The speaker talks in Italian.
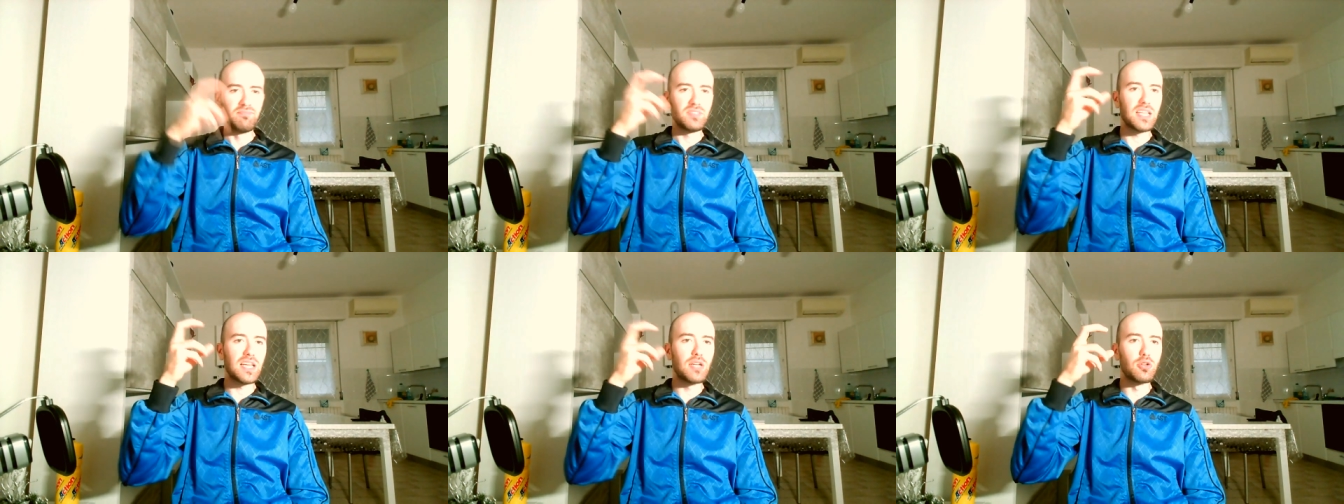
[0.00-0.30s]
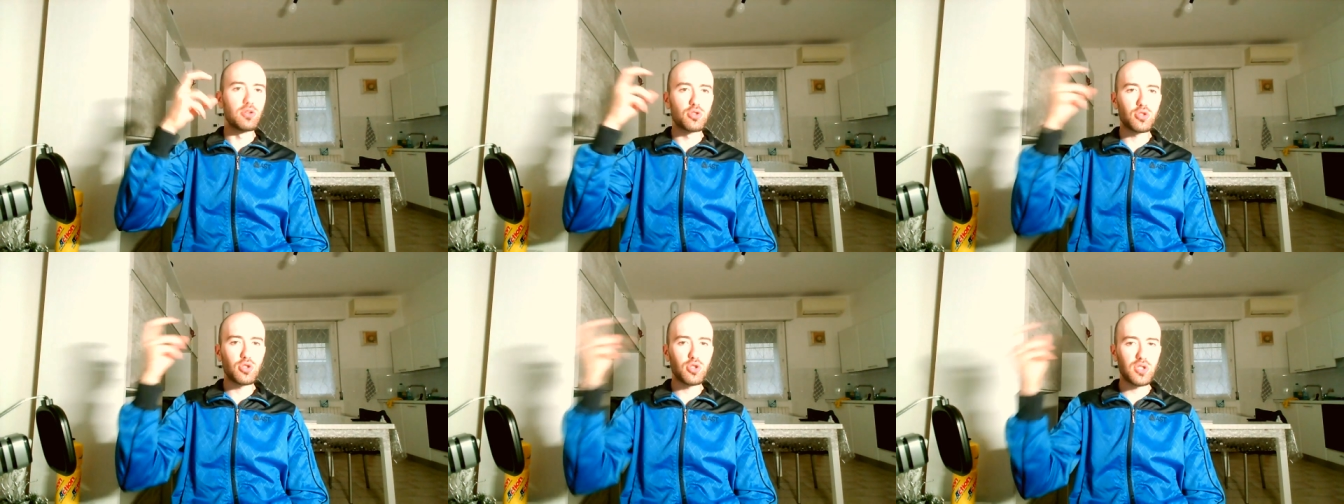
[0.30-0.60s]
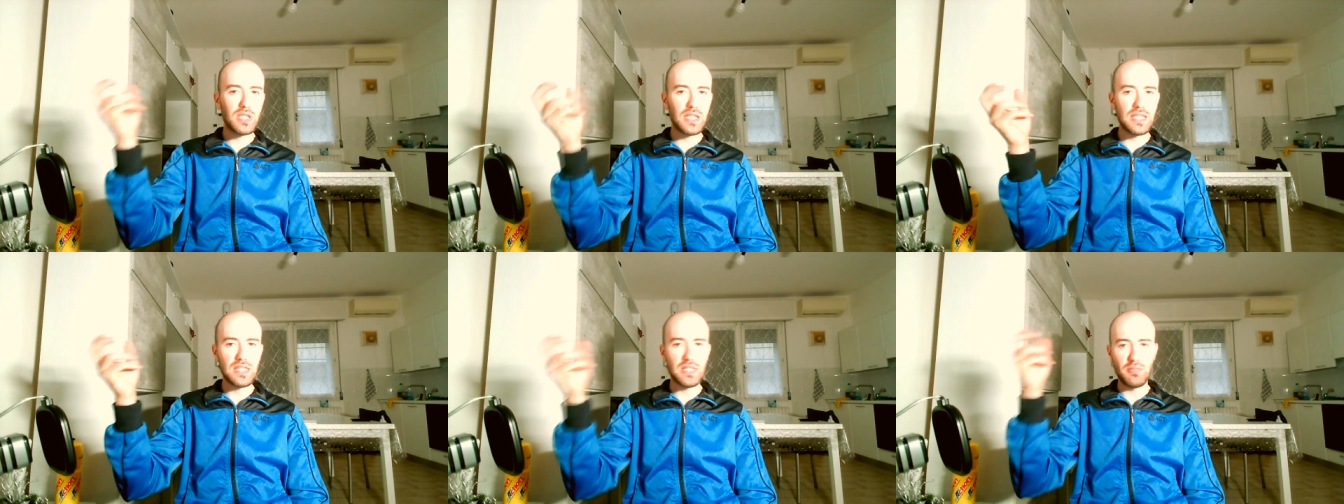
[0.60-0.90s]
che non sono
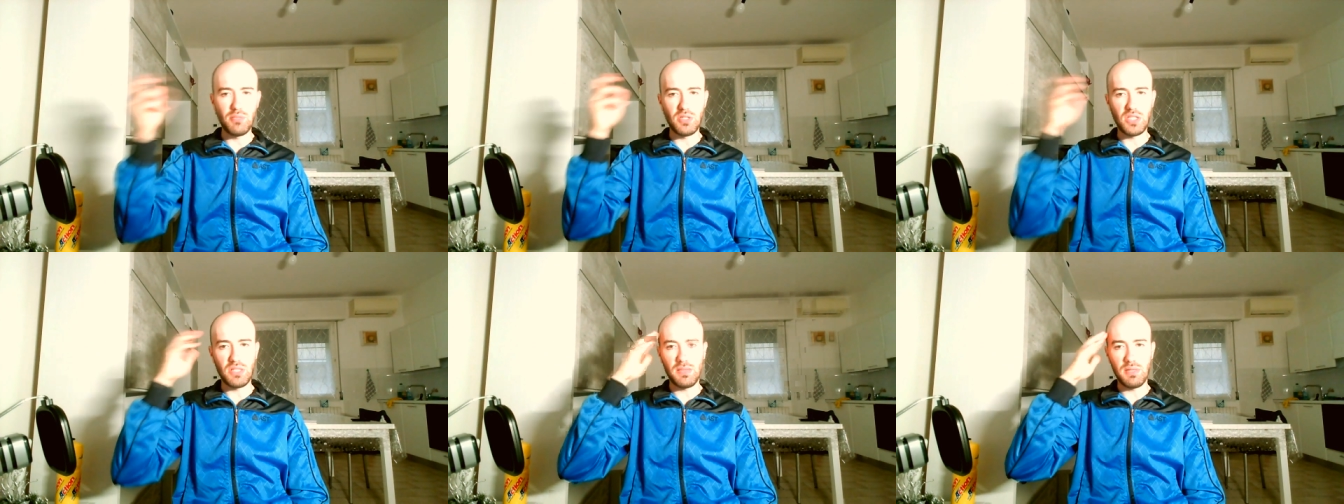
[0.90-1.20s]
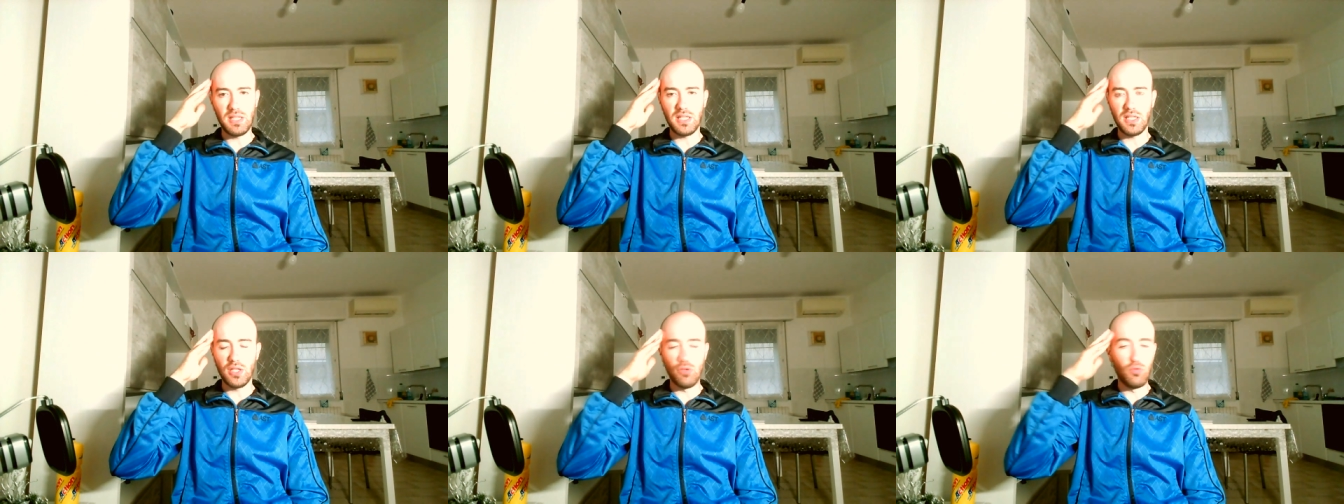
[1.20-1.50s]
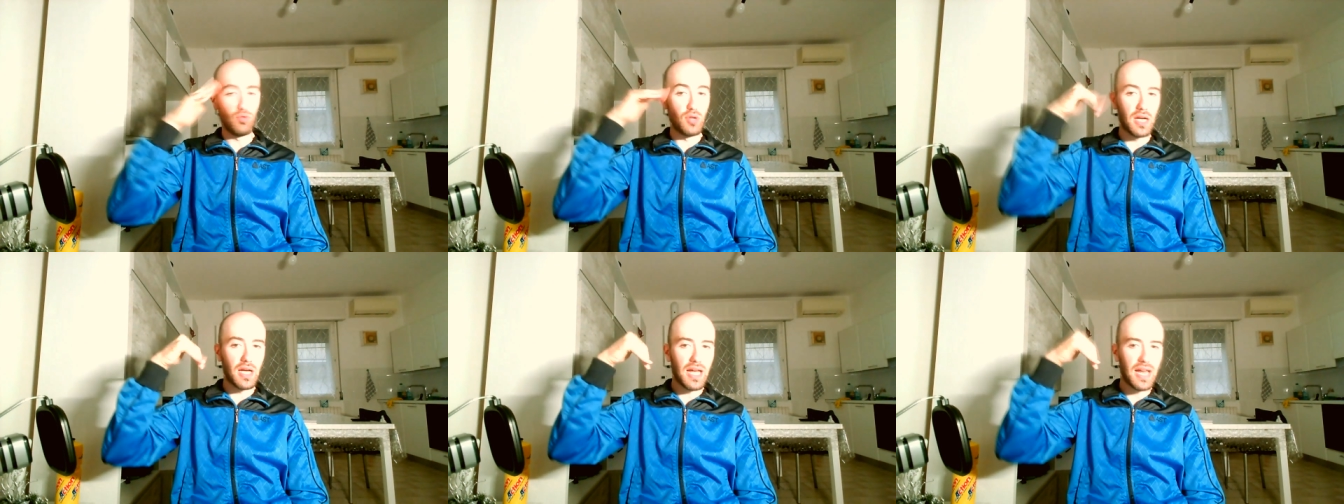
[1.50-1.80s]
state semplicemente
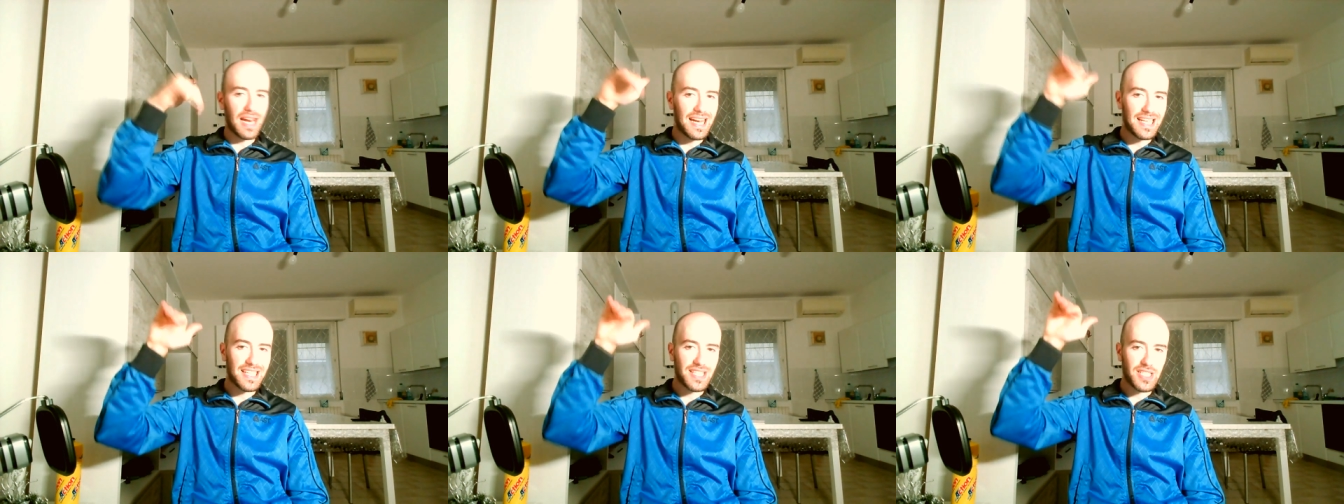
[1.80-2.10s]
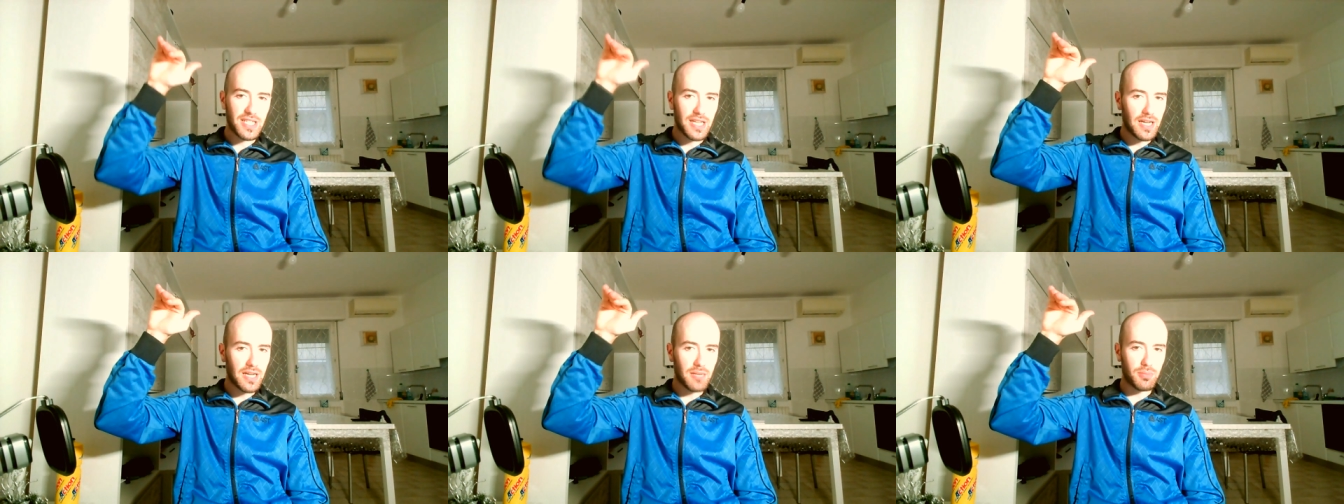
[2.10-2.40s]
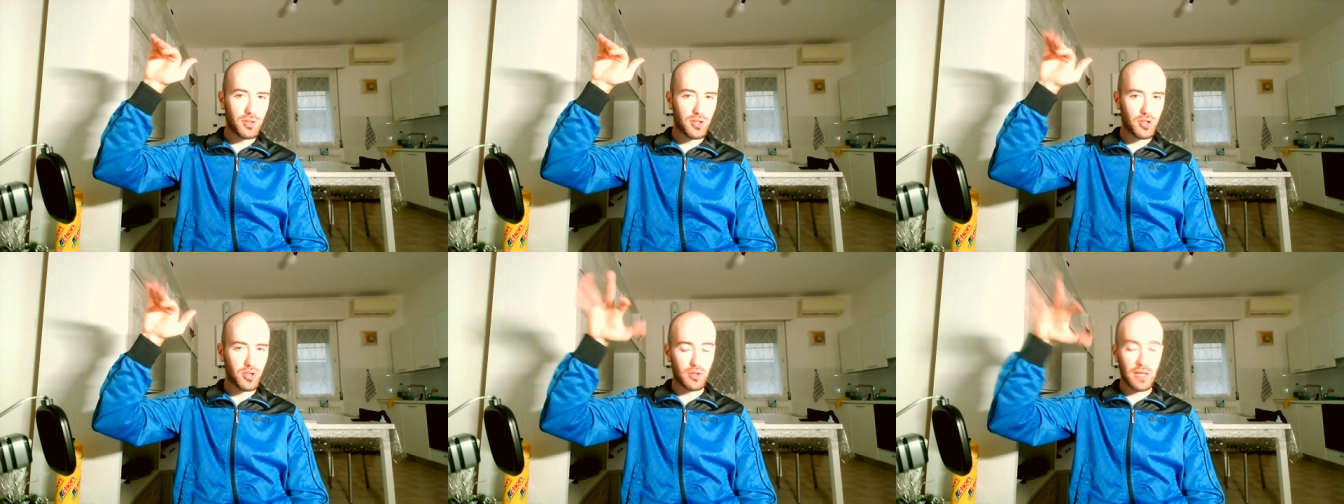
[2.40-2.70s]
un lanciare
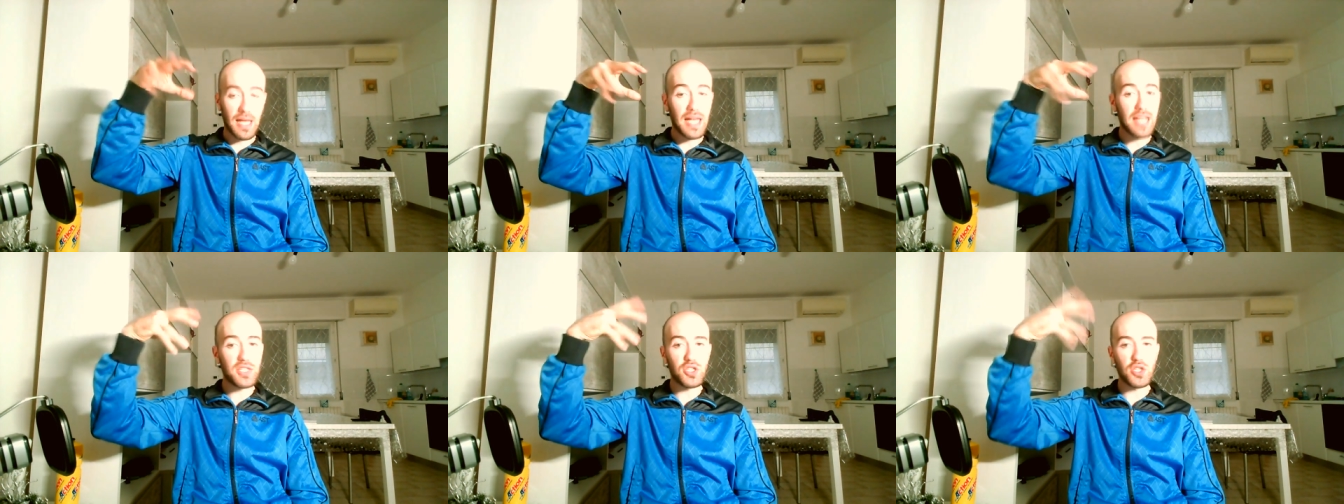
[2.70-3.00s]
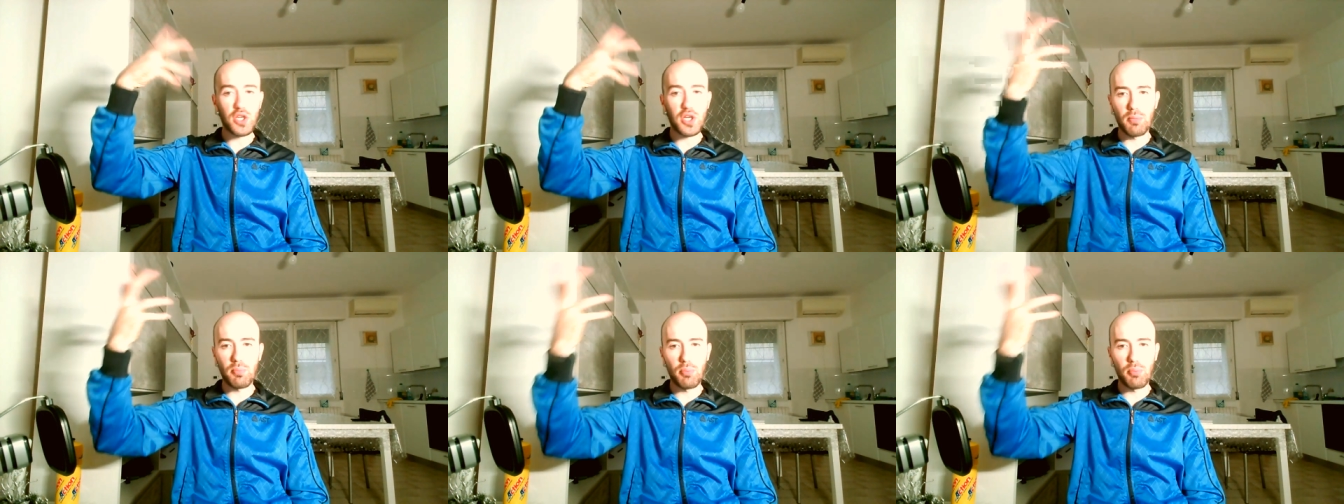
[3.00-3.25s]
personaggi che